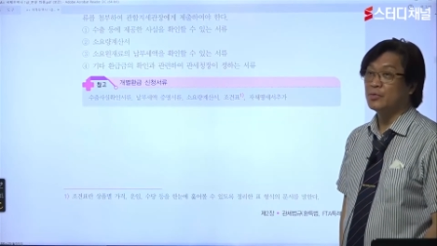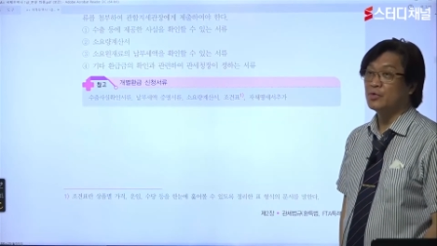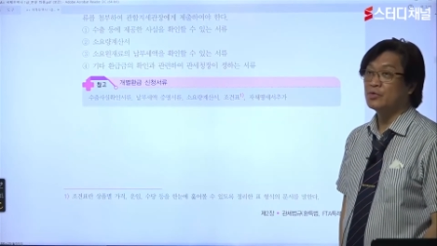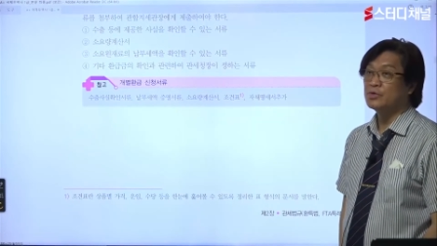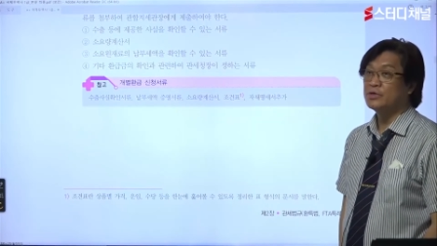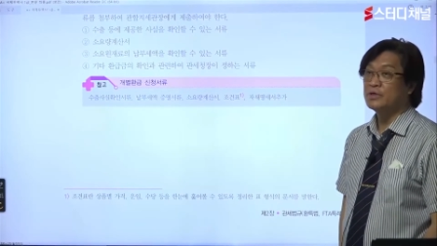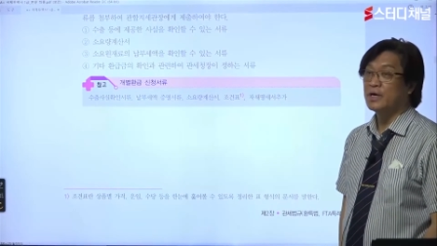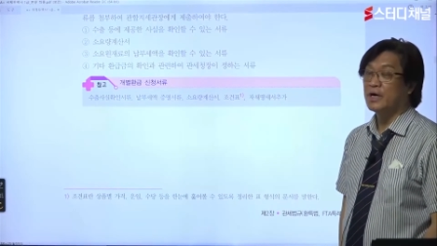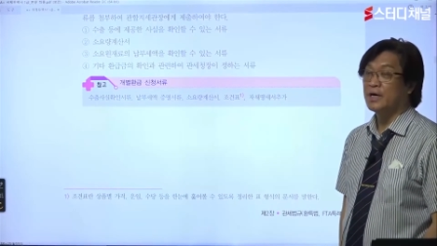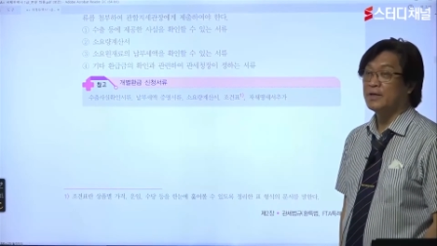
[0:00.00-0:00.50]

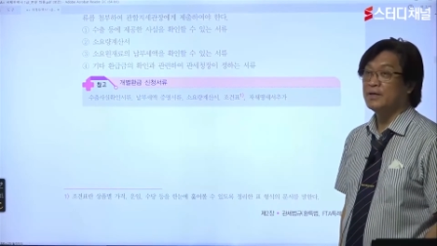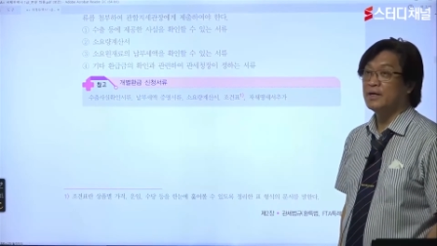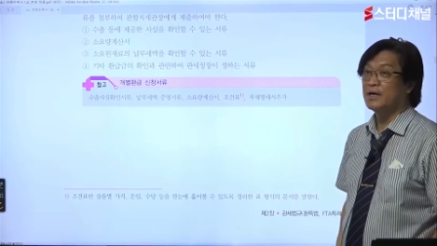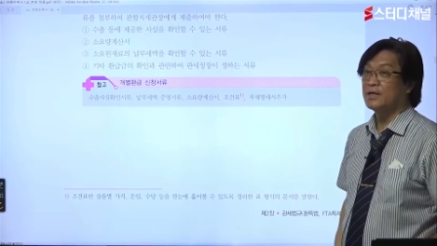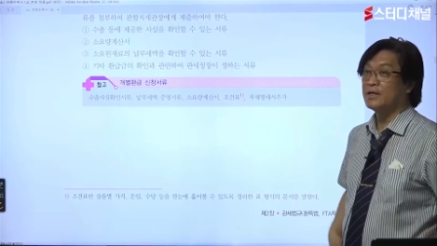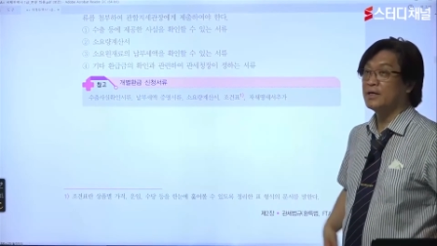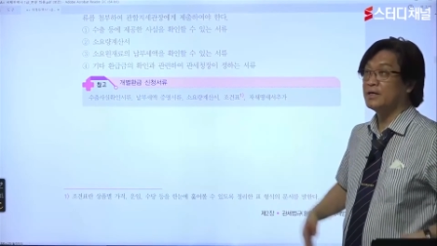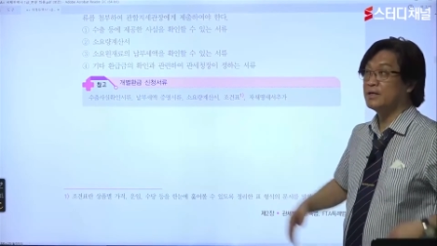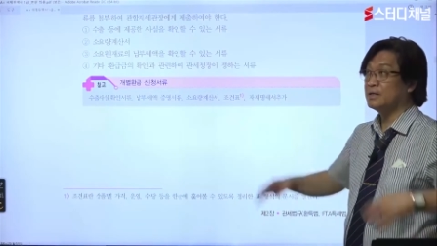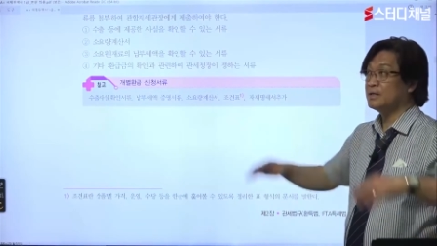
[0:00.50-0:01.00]
표시한
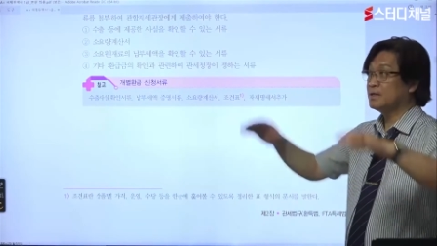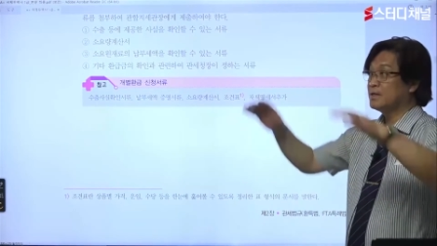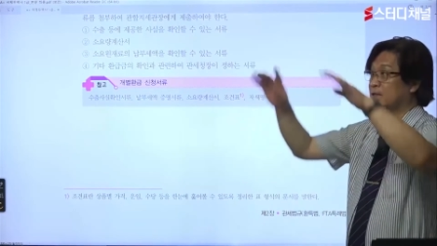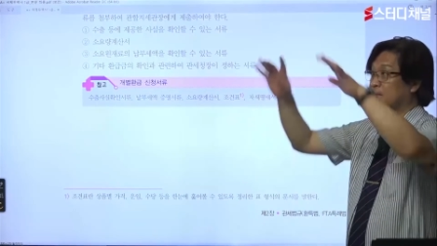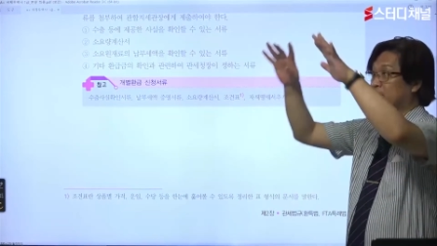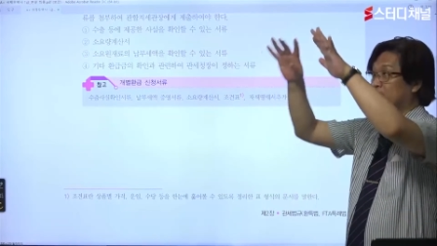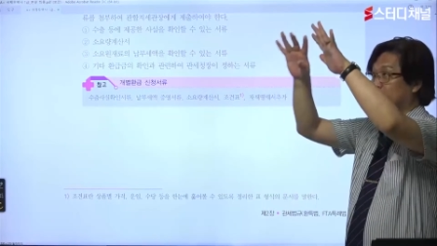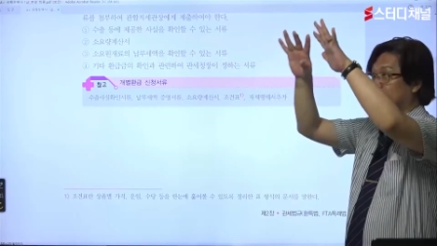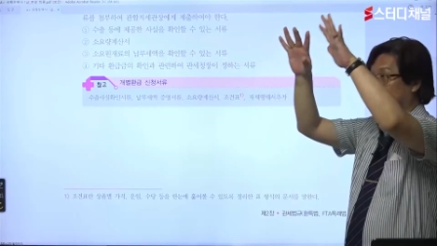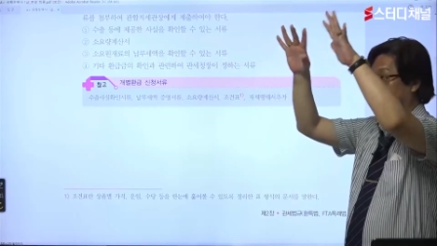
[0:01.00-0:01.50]
하나의
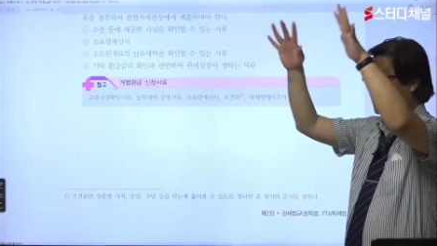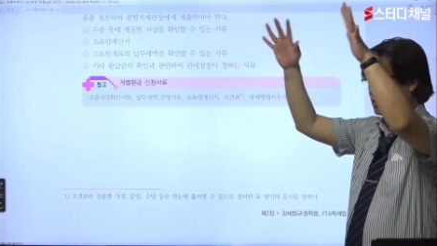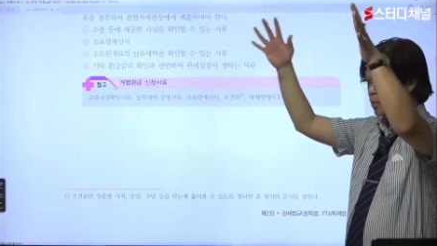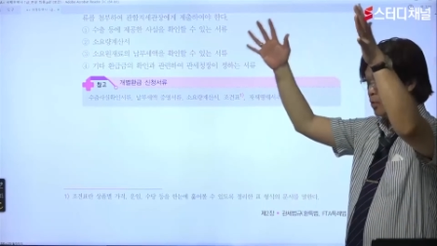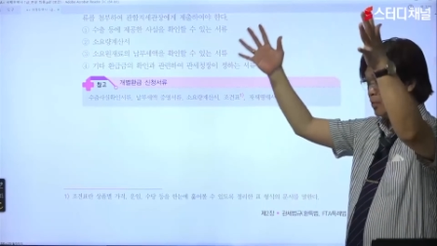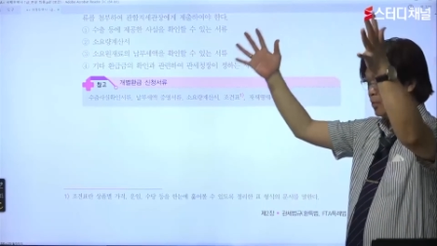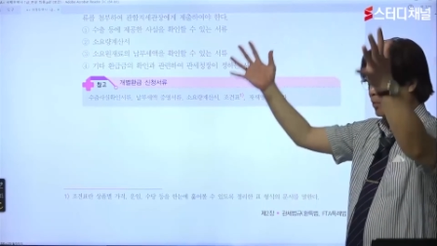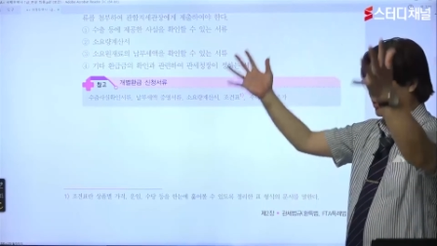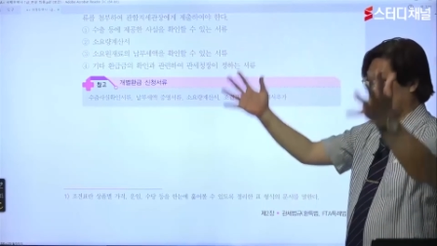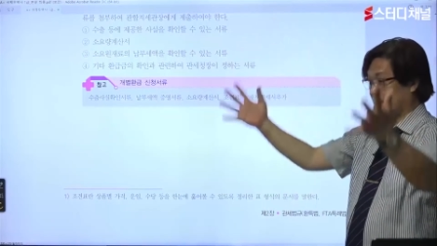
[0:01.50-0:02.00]

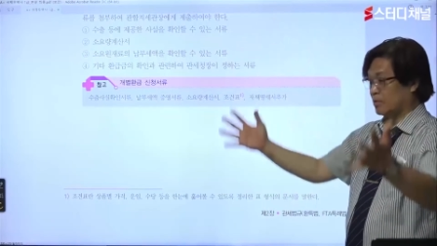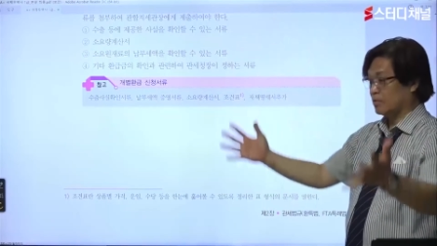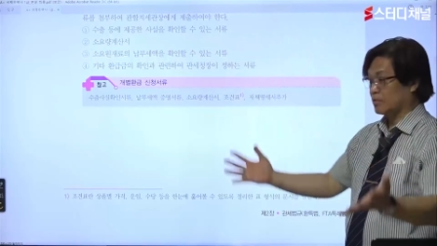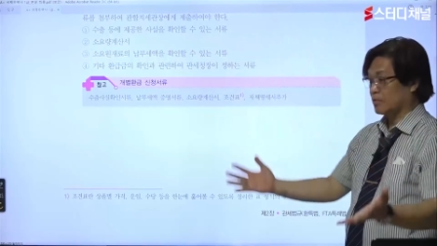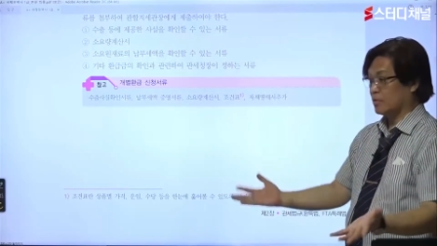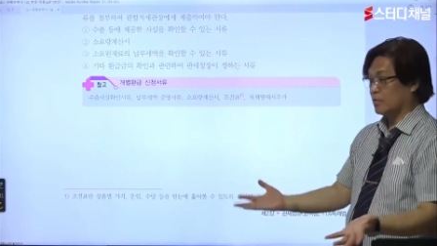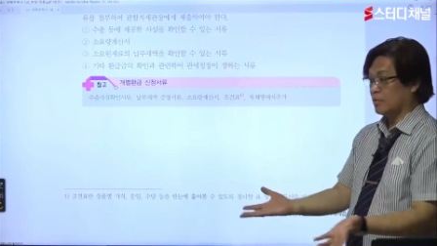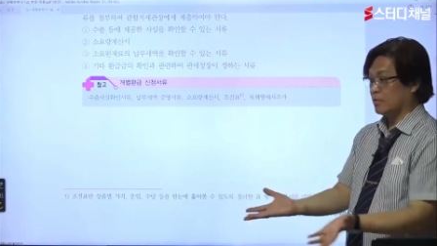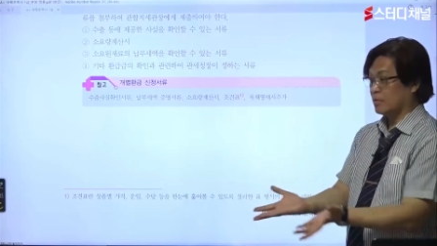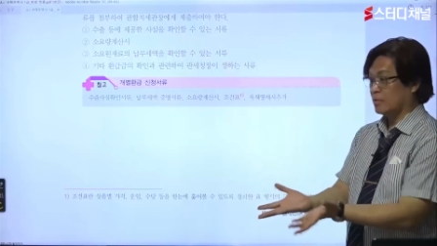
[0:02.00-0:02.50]
표
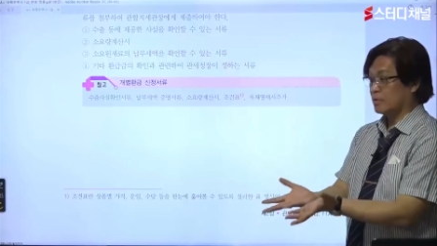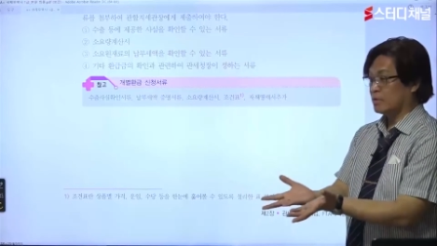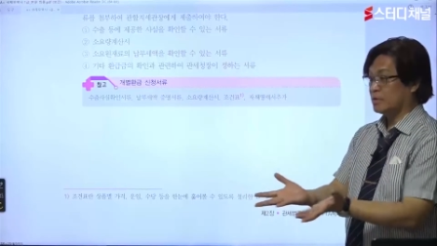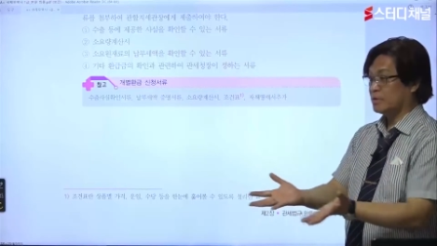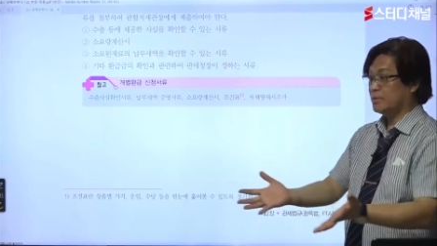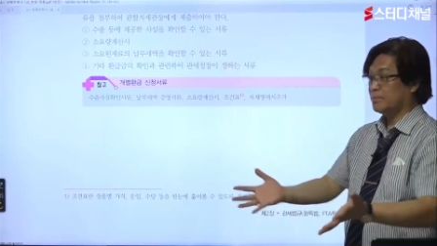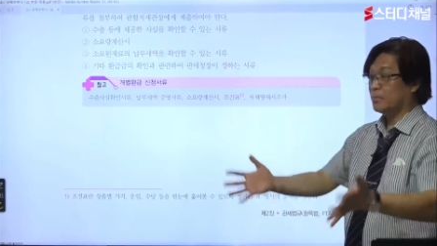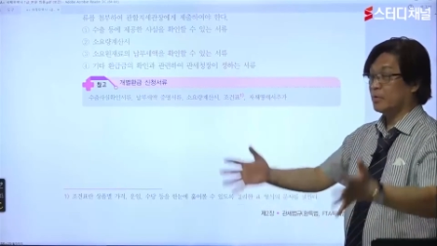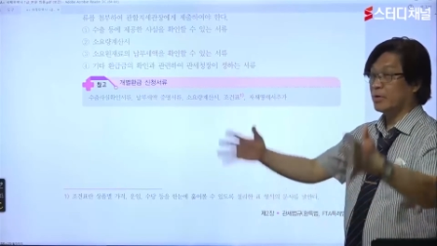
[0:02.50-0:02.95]
모양으로 그림